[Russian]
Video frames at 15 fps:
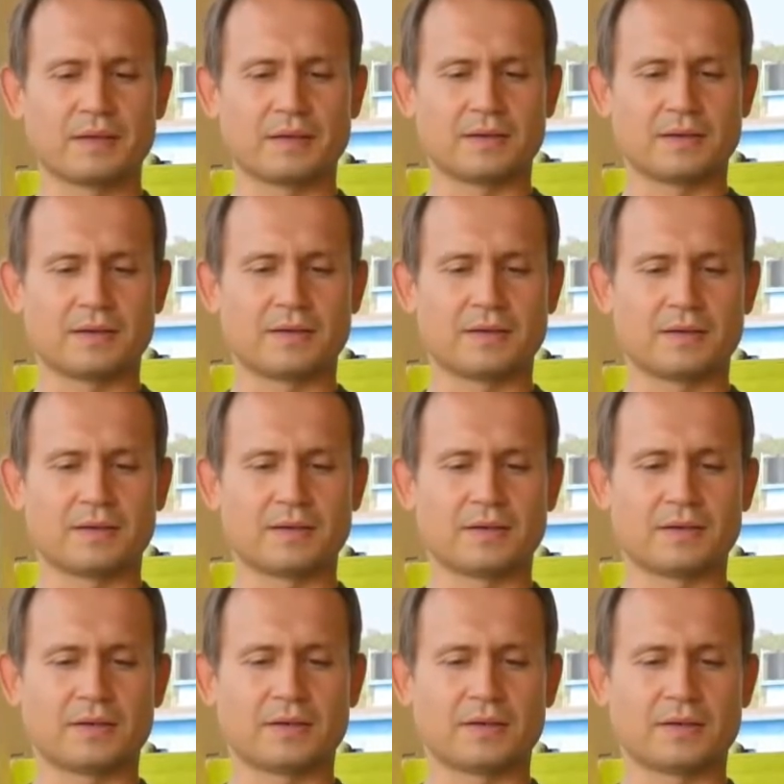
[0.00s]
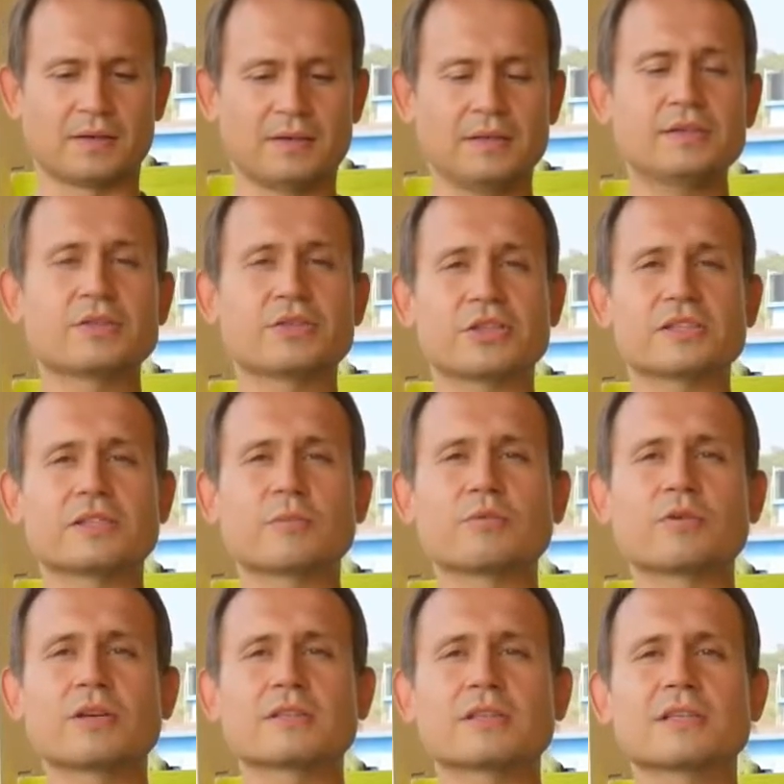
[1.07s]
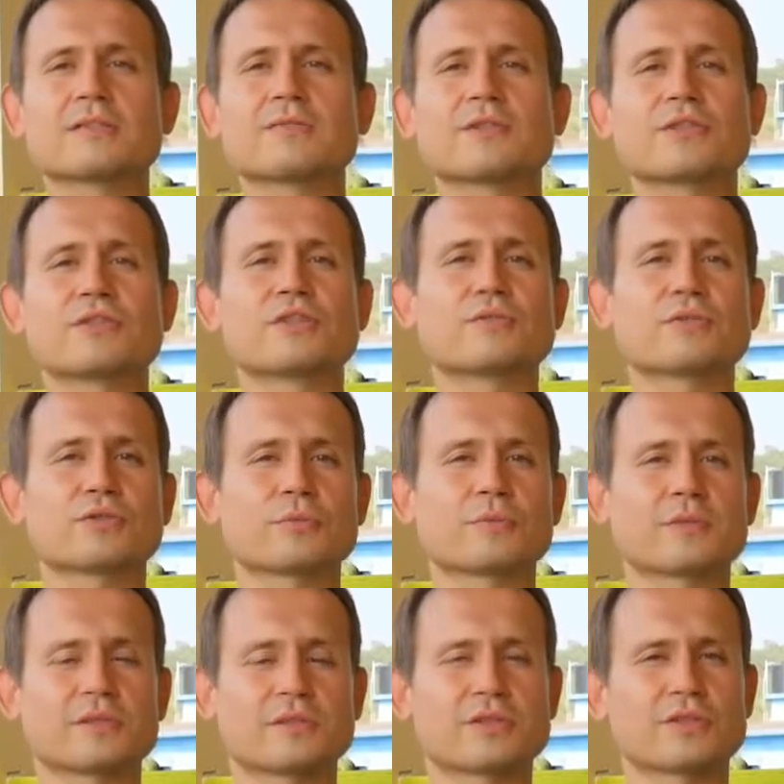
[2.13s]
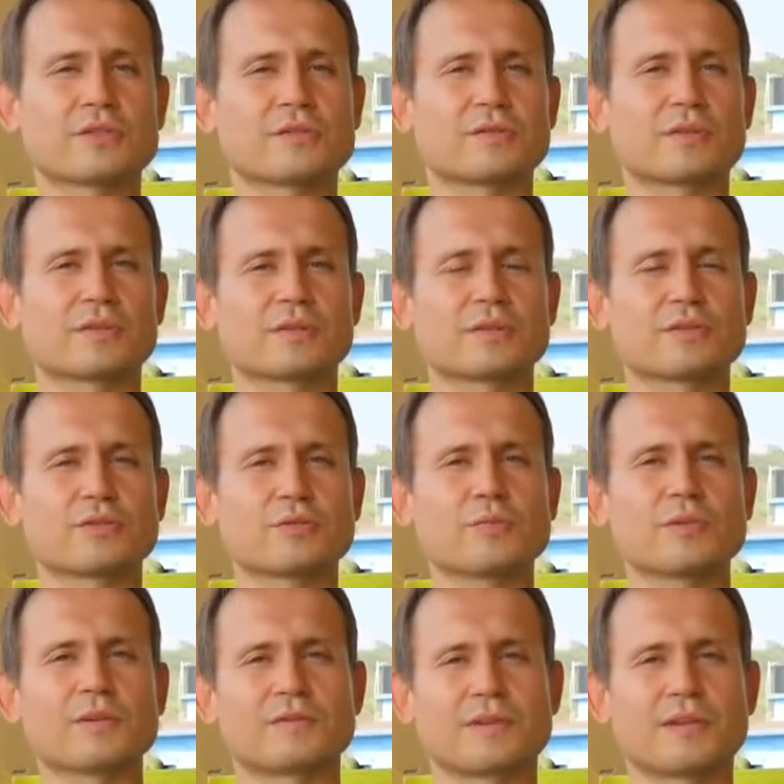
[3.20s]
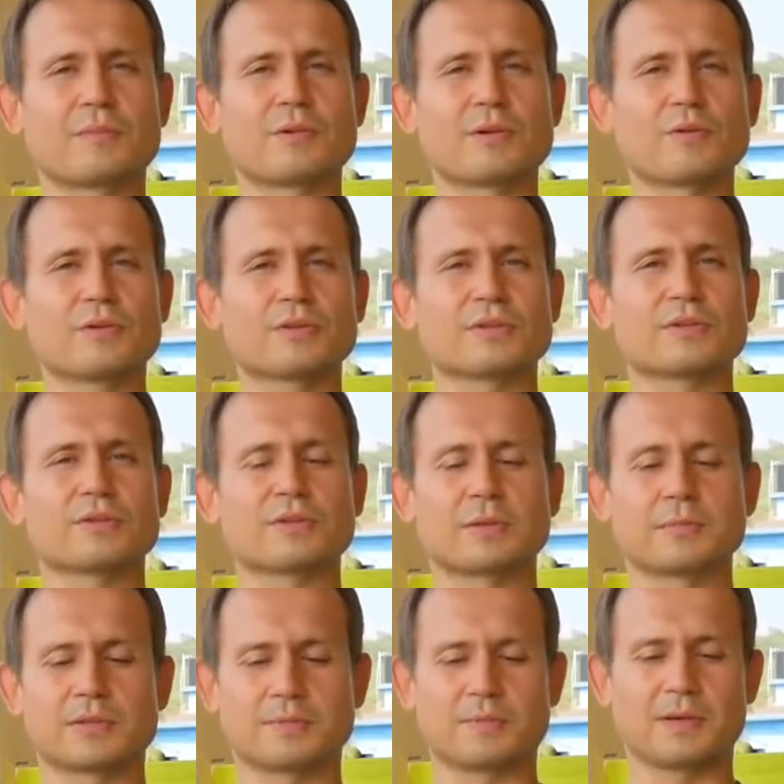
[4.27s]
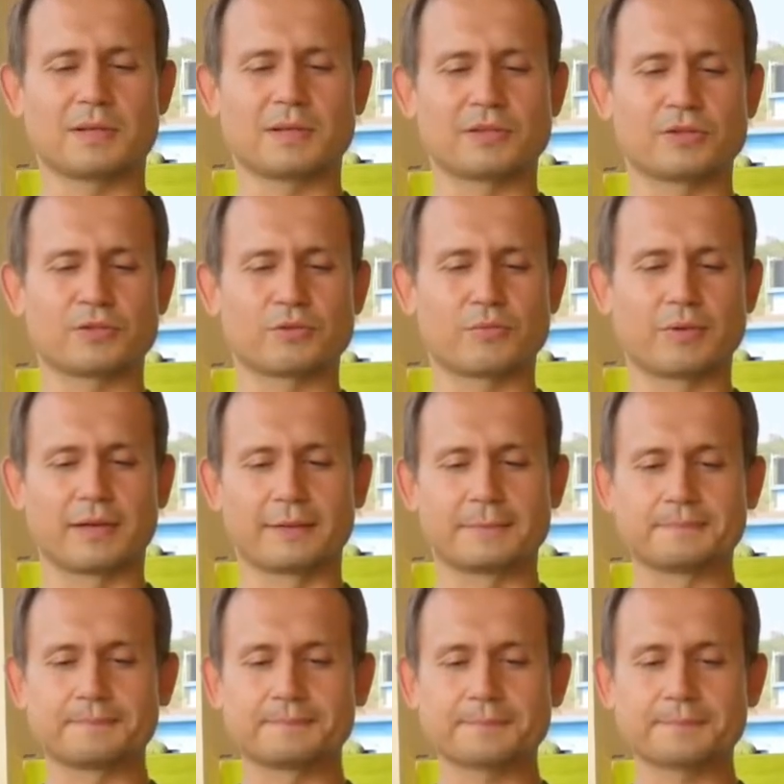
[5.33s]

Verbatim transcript: А, и сейчас я буду рассказывать, из чего, собственно, сложилась вот эта сумма в 3 миллиона 175 тысяч рублей.